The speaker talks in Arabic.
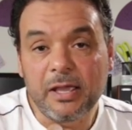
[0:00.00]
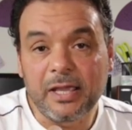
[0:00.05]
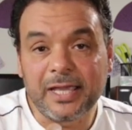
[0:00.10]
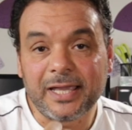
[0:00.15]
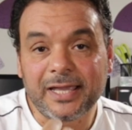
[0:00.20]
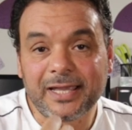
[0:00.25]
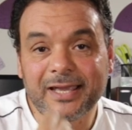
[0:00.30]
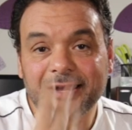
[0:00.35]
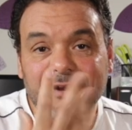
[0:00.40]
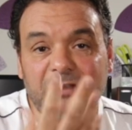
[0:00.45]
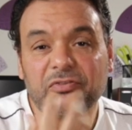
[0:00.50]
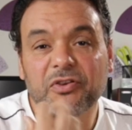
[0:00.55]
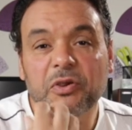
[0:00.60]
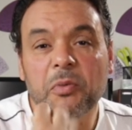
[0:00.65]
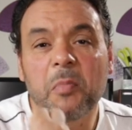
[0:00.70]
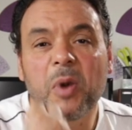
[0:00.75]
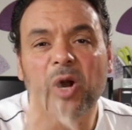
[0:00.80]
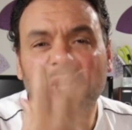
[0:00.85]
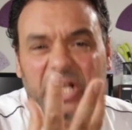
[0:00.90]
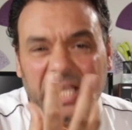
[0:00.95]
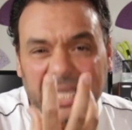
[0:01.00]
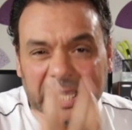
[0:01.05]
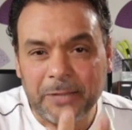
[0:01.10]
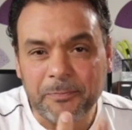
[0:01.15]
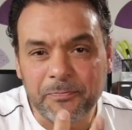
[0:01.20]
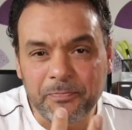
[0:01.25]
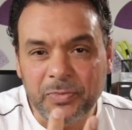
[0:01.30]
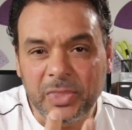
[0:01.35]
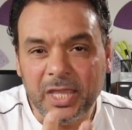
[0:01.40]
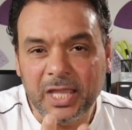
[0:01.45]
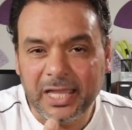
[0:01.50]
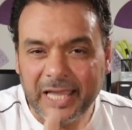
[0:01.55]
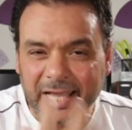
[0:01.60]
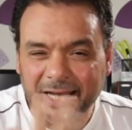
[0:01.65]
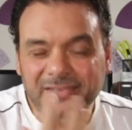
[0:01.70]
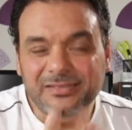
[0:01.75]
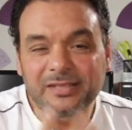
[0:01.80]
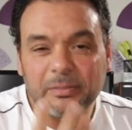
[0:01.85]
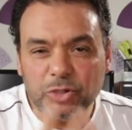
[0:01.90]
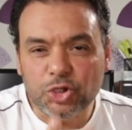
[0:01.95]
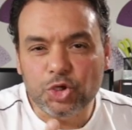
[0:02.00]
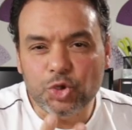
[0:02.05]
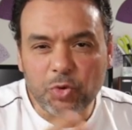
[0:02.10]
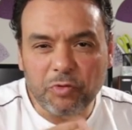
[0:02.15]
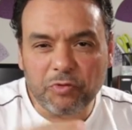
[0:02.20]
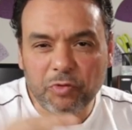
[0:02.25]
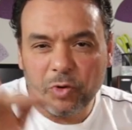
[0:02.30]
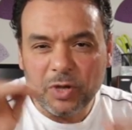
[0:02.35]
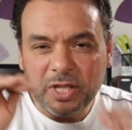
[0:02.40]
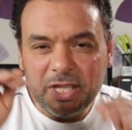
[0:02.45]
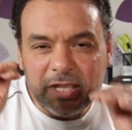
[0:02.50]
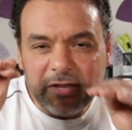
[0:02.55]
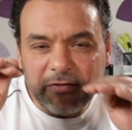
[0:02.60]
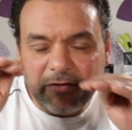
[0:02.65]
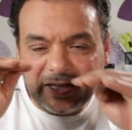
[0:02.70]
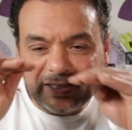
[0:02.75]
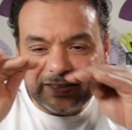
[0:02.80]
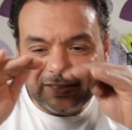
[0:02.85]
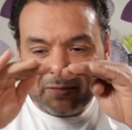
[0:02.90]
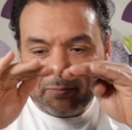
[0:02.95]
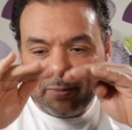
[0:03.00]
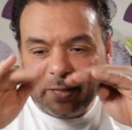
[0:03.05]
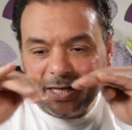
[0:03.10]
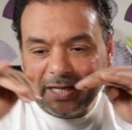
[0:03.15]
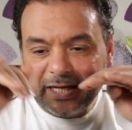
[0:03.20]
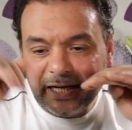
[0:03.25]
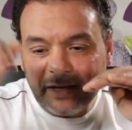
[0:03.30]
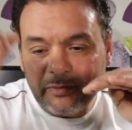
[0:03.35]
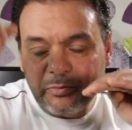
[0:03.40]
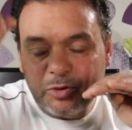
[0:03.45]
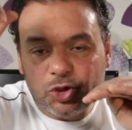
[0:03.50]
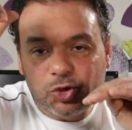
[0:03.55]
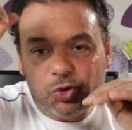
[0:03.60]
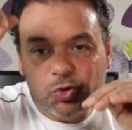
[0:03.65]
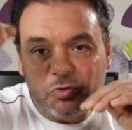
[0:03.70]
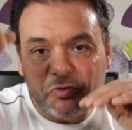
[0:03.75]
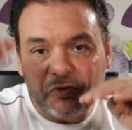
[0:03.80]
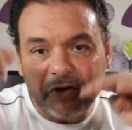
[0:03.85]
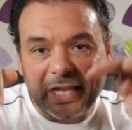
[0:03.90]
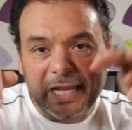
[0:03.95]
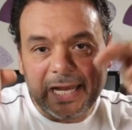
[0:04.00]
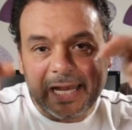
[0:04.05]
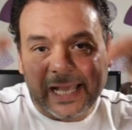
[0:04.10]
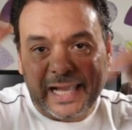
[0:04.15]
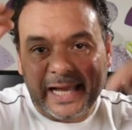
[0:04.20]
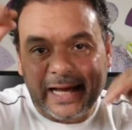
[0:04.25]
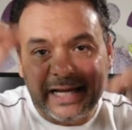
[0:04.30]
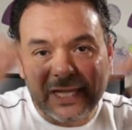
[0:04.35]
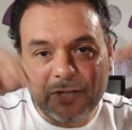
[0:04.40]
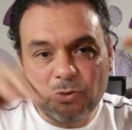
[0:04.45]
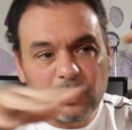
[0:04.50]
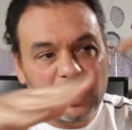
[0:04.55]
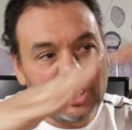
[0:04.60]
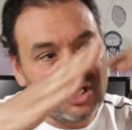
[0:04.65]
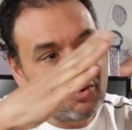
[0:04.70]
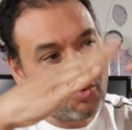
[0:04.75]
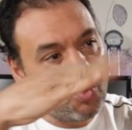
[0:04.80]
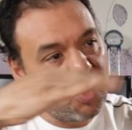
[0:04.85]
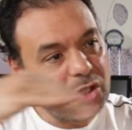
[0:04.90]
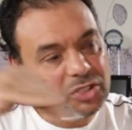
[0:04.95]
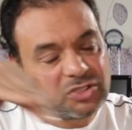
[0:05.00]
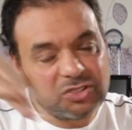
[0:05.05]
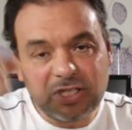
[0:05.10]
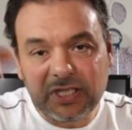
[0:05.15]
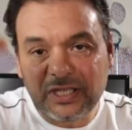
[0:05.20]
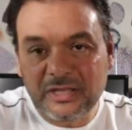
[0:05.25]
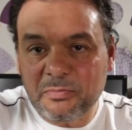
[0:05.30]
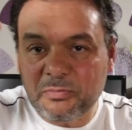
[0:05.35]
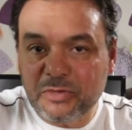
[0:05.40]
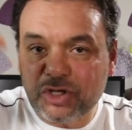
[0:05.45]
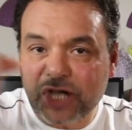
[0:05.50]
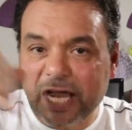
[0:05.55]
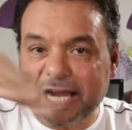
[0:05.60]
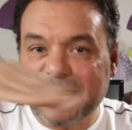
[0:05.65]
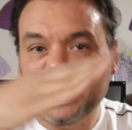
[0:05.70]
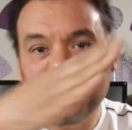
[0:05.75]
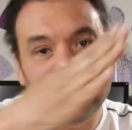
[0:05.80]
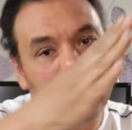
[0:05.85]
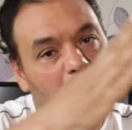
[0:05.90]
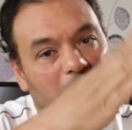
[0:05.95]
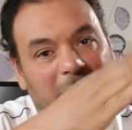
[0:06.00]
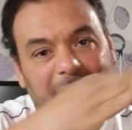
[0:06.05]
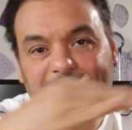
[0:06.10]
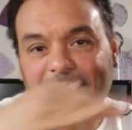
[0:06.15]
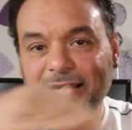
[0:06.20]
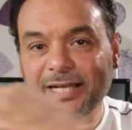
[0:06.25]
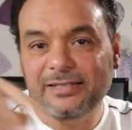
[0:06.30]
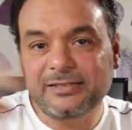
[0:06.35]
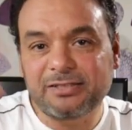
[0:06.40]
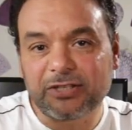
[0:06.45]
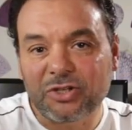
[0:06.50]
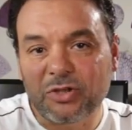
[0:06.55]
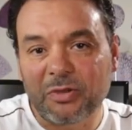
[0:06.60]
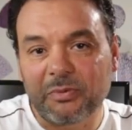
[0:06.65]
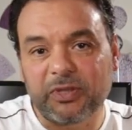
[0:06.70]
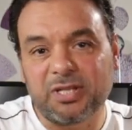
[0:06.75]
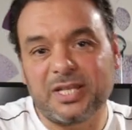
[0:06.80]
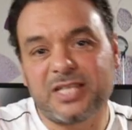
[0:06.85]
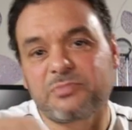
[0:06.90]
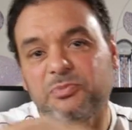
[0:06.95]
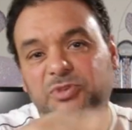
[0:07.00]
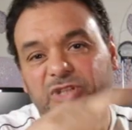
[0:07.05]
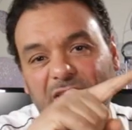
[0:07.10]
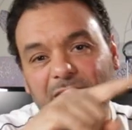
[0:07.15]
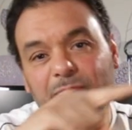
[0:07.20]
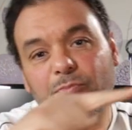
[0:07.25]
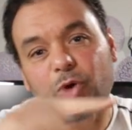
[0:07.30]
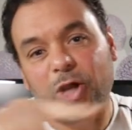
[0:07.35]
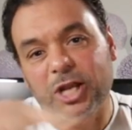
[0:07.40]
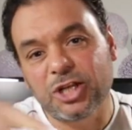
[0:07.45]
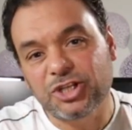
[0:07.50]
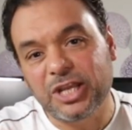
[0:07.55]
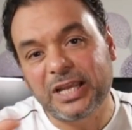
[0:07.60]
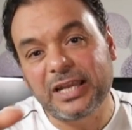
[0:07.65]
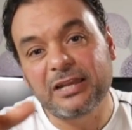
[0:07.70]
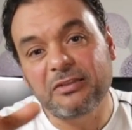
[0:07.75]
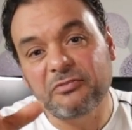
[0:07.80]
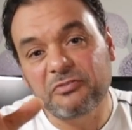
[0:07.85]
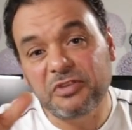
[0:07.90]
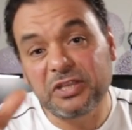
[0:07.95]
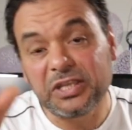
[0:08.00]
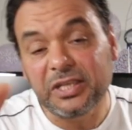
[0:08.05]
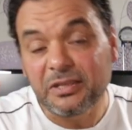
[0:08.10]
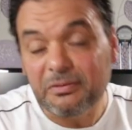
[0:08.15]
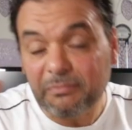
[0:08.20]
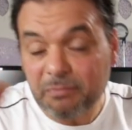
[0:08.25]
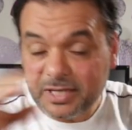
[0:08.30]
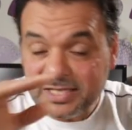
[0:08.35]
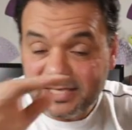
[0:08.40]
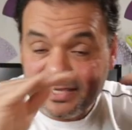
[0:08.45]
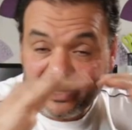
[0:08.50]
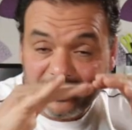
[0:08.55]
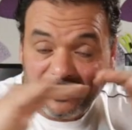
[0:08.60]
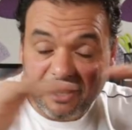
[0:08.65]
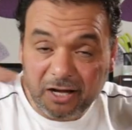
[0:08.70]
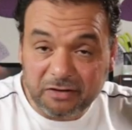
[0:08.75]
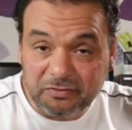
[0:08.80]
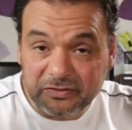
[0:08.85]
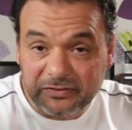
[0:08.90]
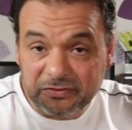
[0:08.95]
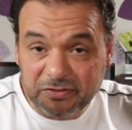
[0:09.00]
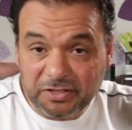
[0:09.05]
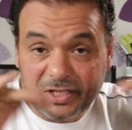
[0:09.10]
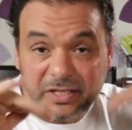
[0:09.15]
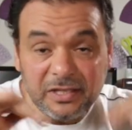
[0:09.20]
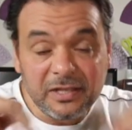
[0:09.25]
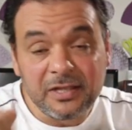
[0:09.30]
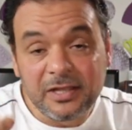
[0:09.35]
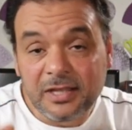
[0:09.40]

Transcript: آه، جرافيك مرئي يعني انت بتشوفه فانت بعينك بتشوف ايه العالي وايه الواطي بشكل معين انت ناس بتحبه على شكل في مثلا حرف في